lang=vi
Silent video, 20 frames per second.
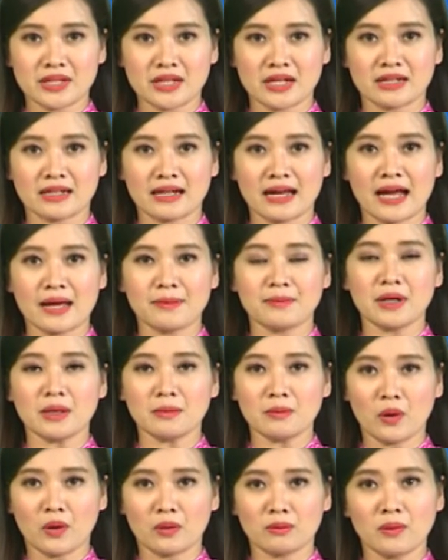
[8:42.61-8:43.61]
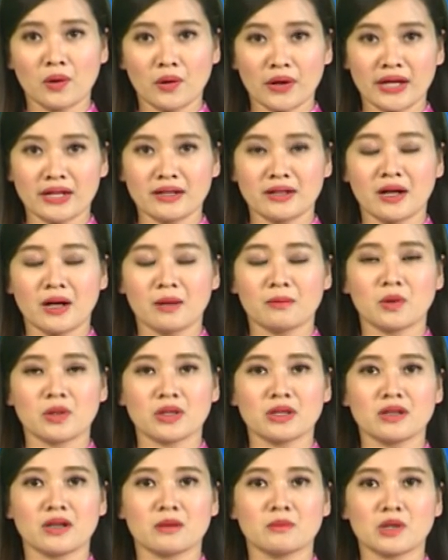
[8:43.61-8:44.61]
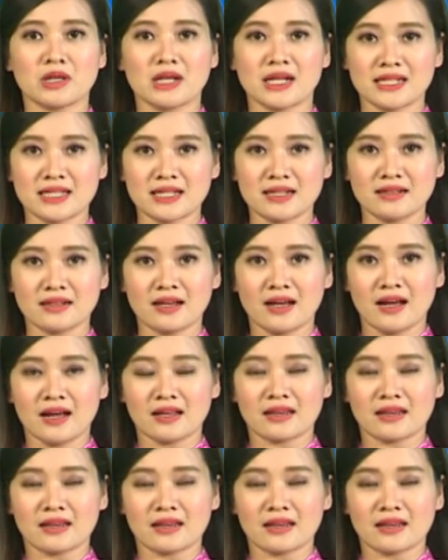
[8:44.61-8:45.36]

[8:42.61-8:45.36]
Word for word: triển khai bước 4 mô hình một cửa một lần dừng